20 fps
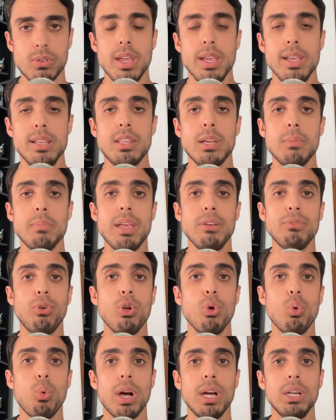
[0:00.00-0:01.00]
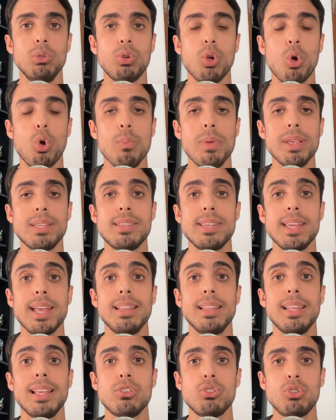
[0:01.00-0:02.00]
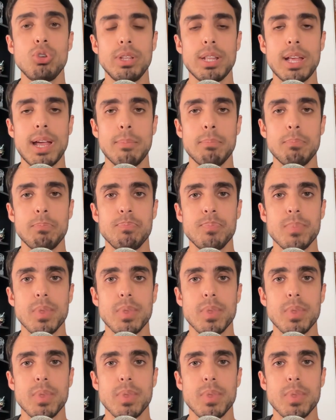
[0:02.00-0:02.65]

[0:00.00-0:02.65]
e também foi o ano que eu comecei a lecionar.